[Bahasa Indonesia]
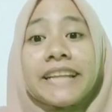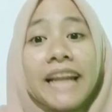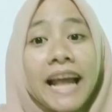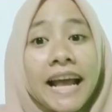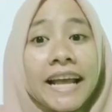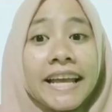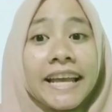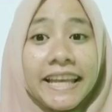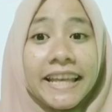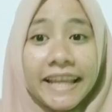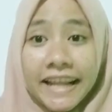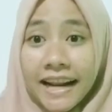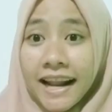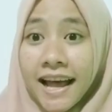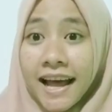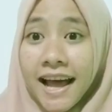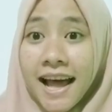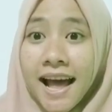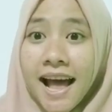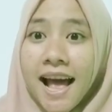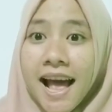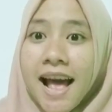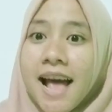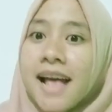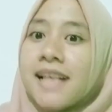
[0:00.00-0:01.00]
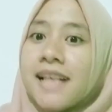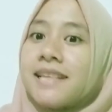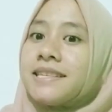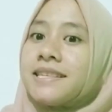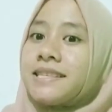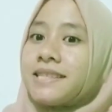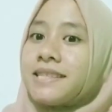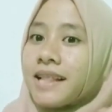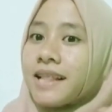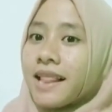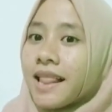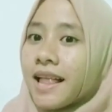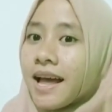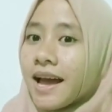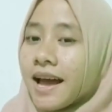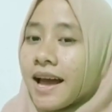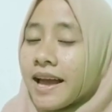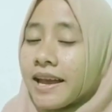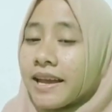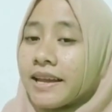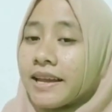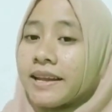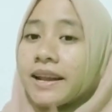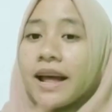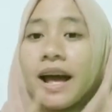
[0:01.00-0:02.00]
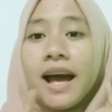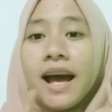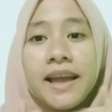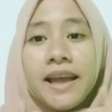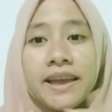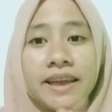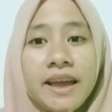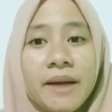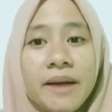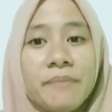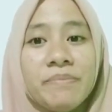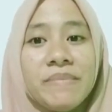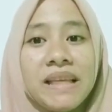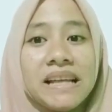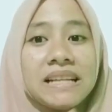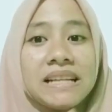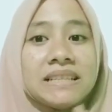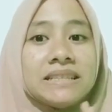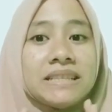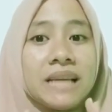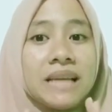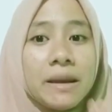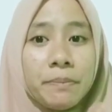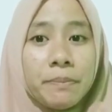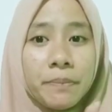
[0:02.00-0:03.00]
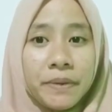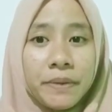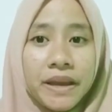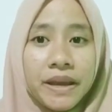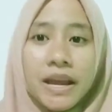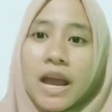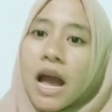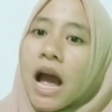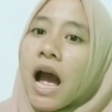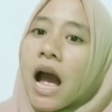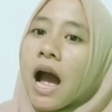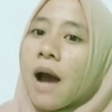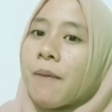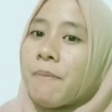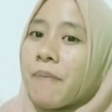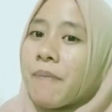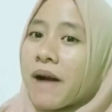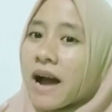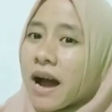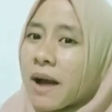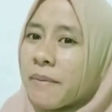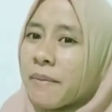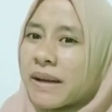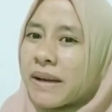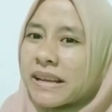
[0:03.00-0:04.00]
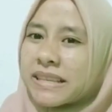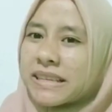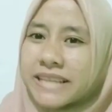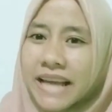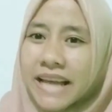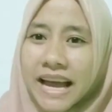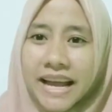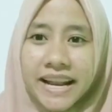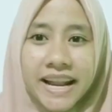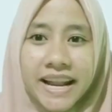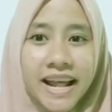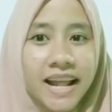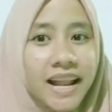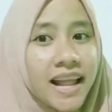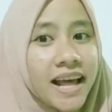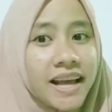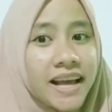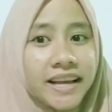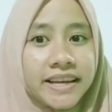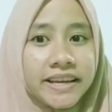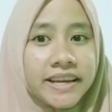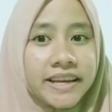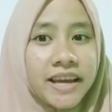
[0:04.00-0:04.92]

Kira-kira selain ayam dan sapi, apakah masih ada